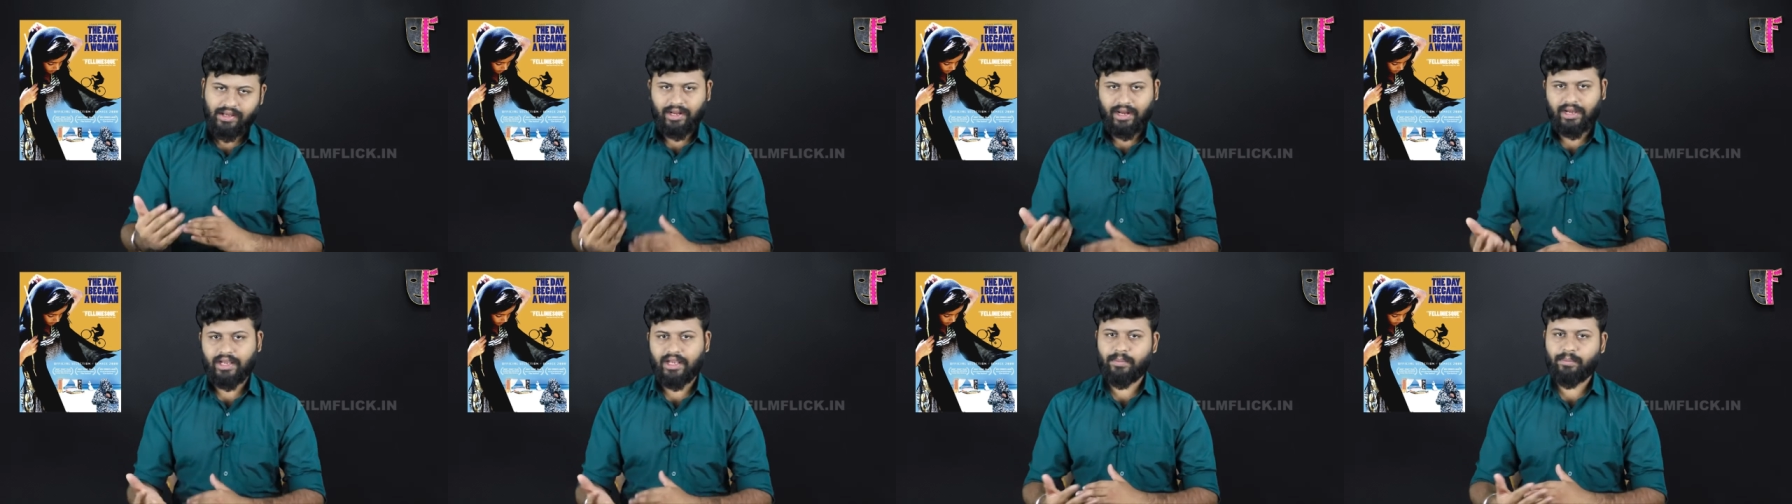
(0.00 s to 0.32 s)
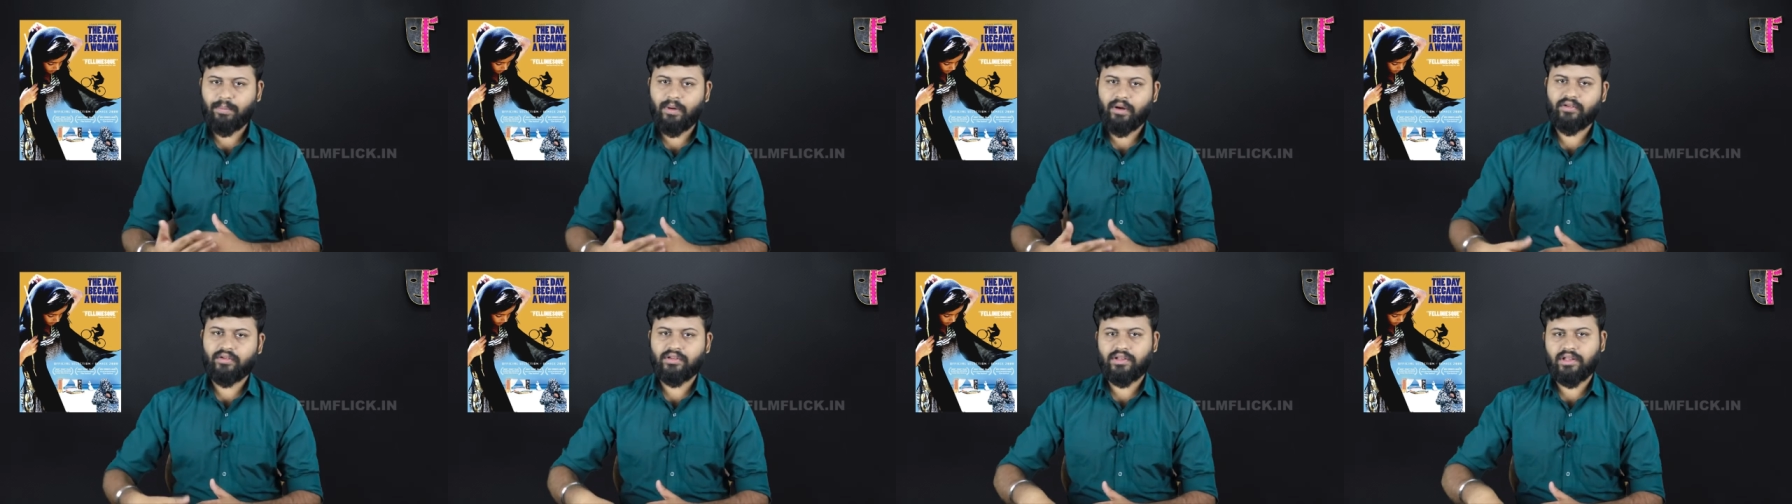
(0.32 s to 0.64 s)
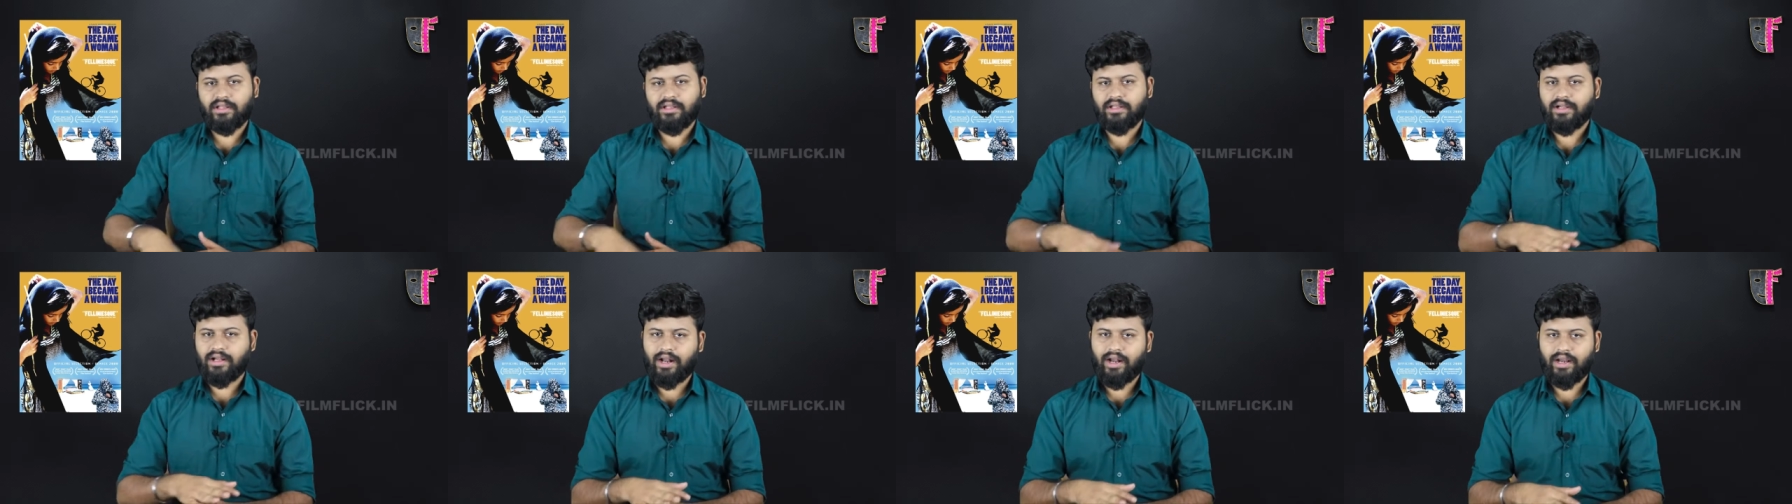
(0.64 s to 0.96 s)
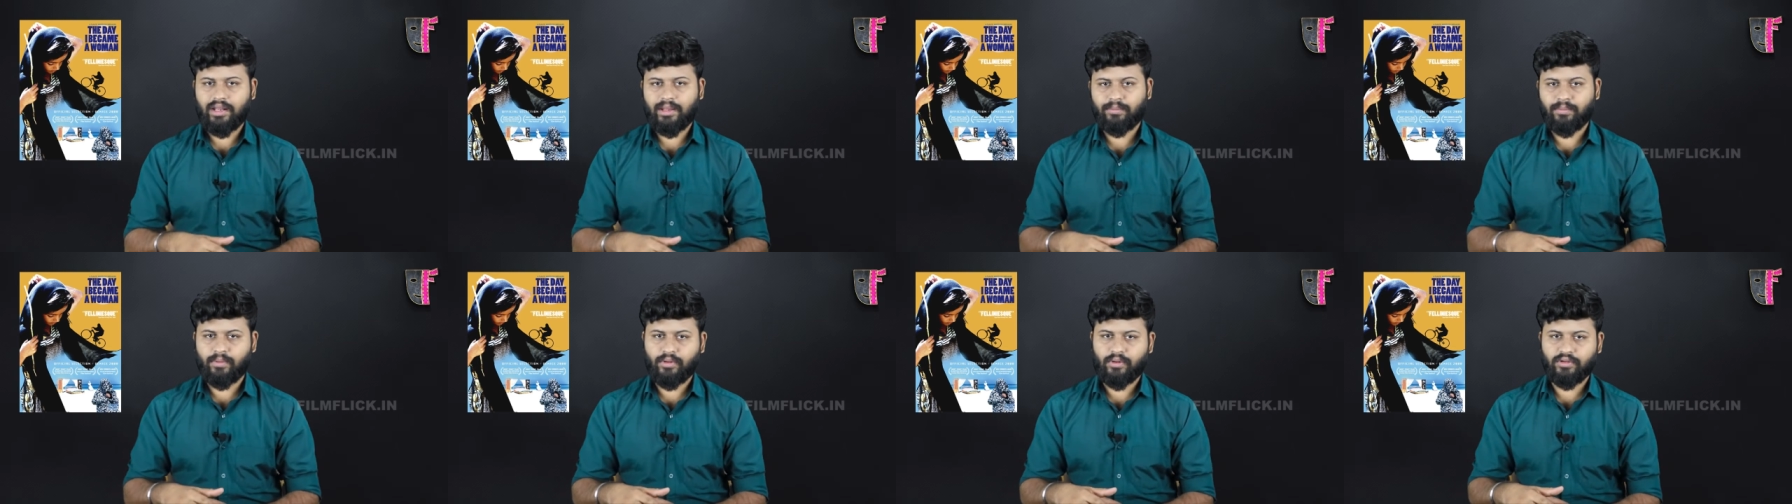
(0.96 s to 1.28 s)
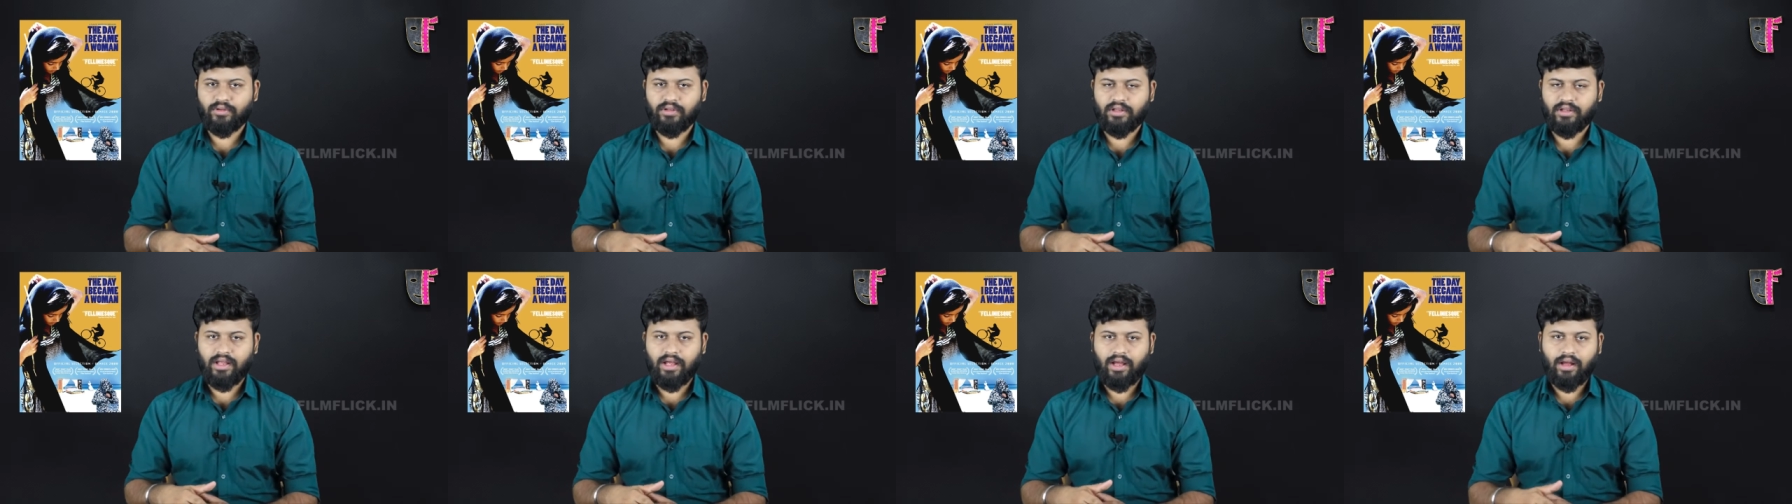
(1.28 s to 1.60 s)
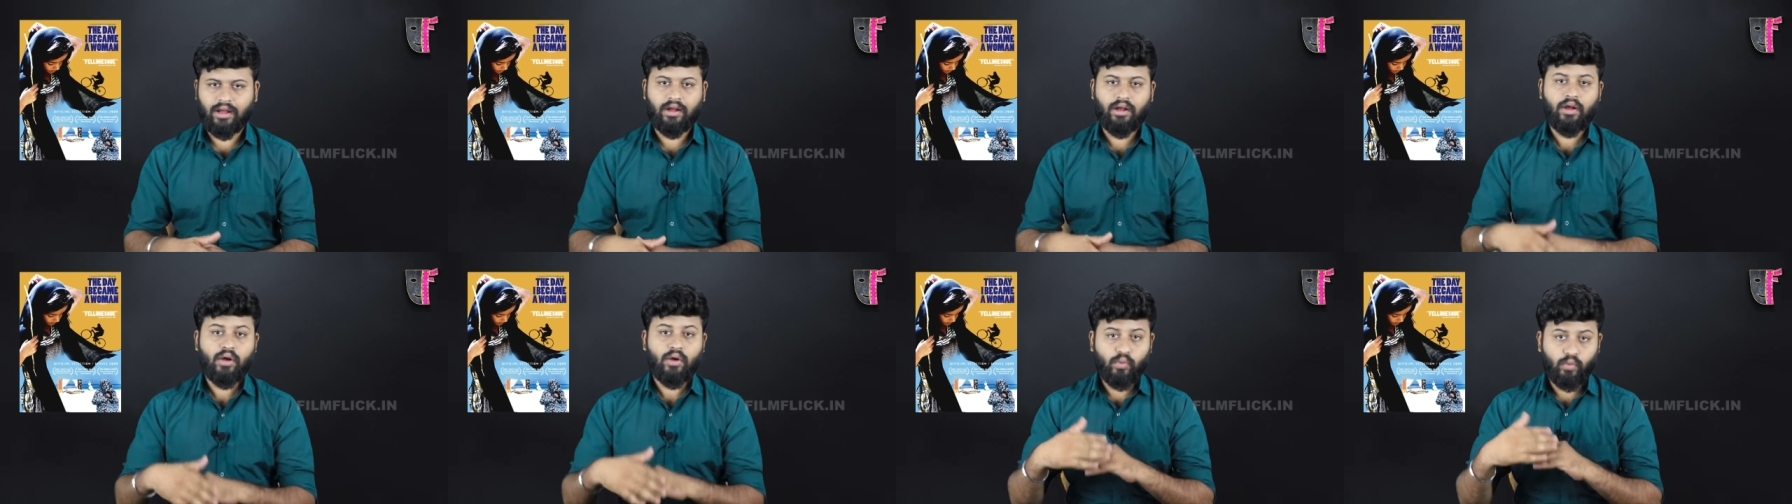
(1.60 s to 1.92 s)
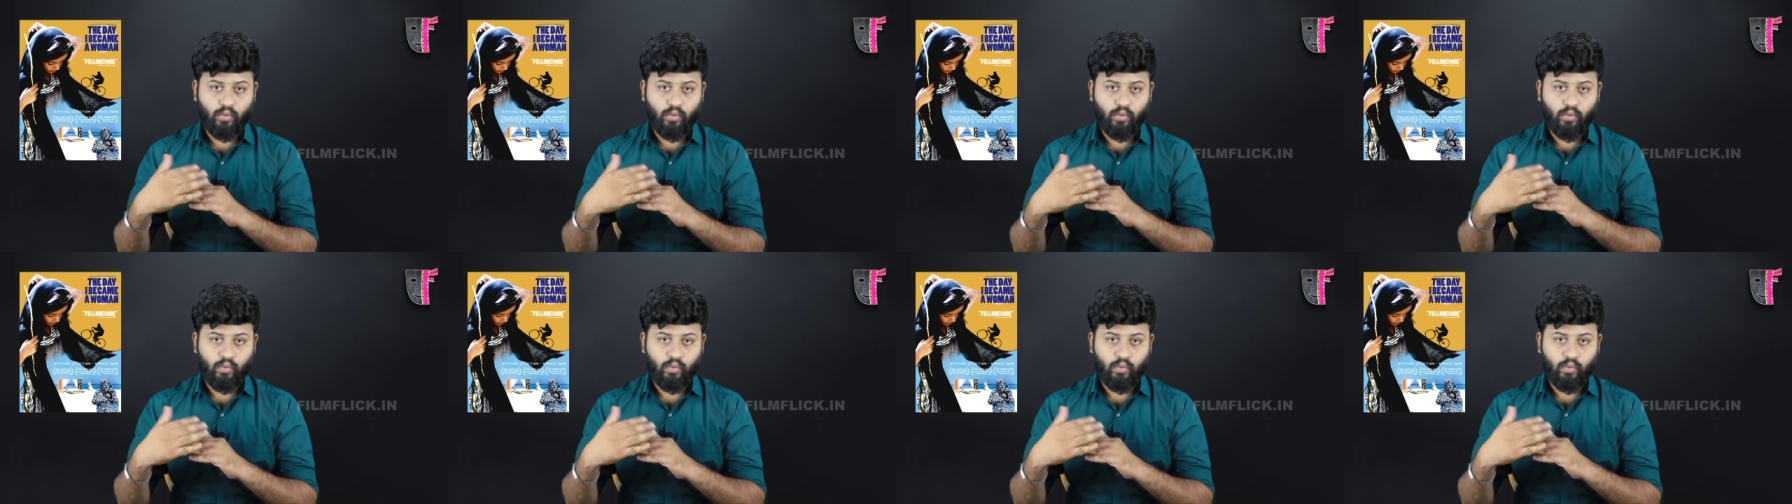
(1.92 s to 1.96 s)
கண்டிப்பாக வந்து அது காலை பொழுது தான்